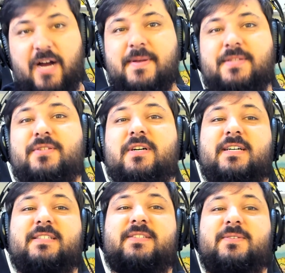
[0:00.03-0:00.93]
Oi
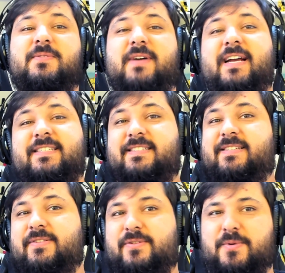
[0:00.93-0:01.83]
pessoas, como é que vocês
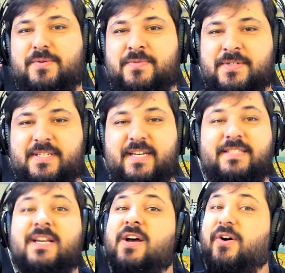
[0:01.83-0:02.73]
estão? Tudo bom com
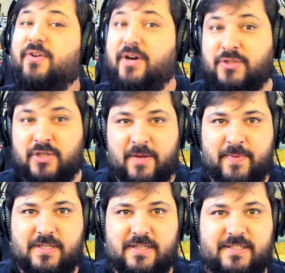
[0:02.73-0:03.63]
vocês? Hoje estou aqui
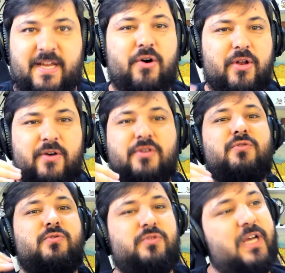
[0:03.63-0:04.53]
para trazer um
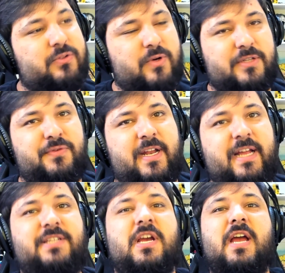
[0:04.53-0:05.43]
negócio tanto quanto
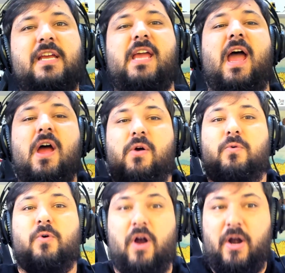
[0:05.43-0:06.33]
diferente, que é
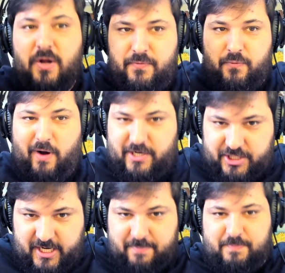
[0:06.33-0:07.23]
World of
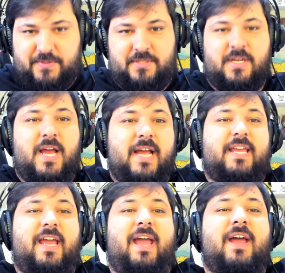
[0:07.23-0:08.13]
Warships
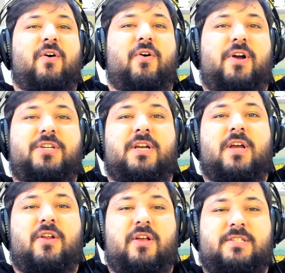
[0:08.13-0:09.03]
que hoje
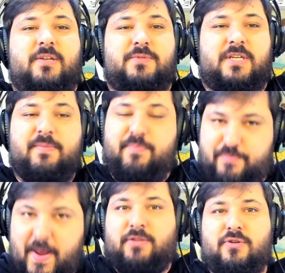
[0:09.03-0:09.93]
nós estamos aqui
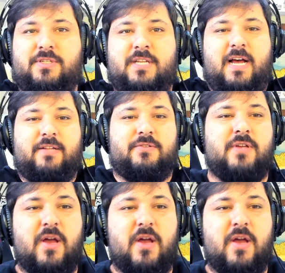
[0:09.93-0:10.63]
patrocinados